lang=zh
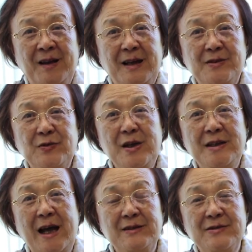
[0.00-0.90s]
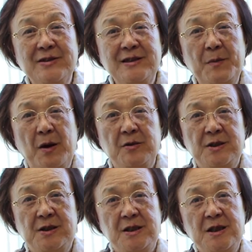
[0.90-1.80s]
那最大的是什么？
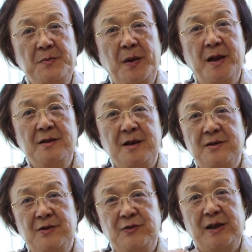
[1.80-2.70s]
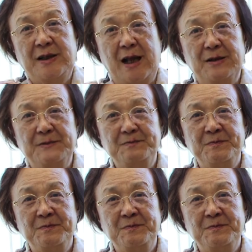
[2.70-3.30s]
洗衣盆，这个是最大的。